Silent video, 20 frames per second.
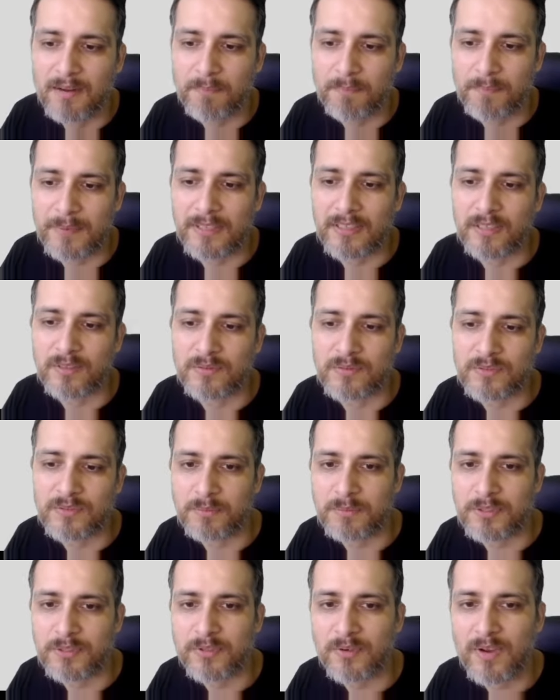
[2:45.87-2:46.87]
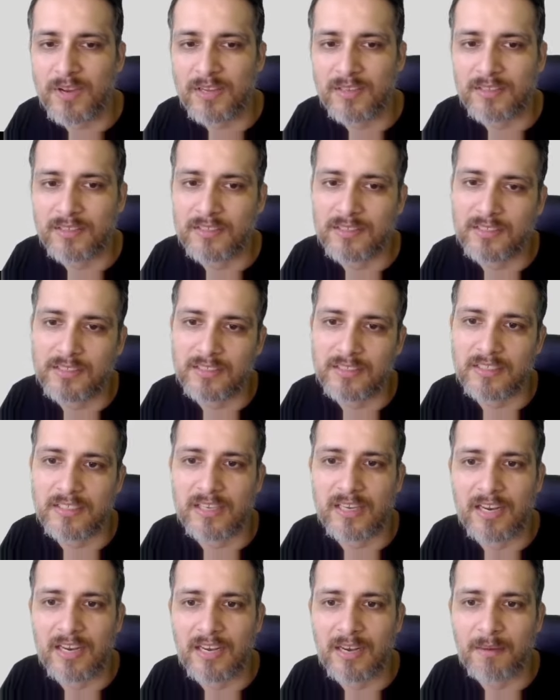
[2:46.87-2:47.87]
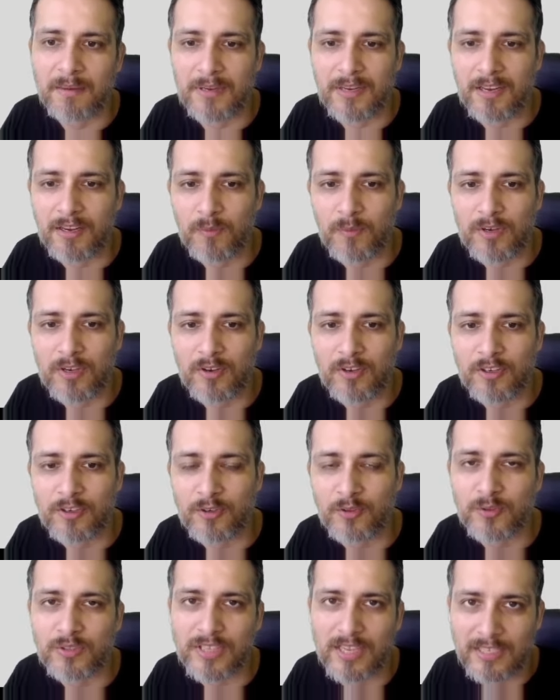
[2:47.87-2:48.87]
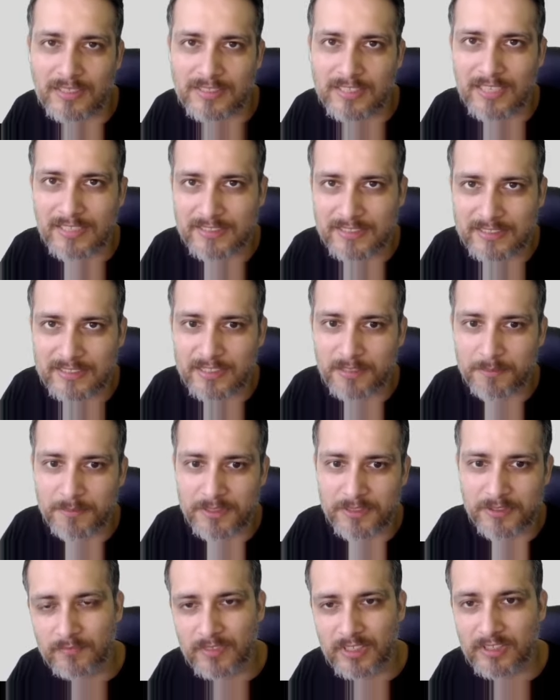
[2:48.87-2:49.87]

pide un servicio A y el API Gateway lo enruta hacia ese servicio.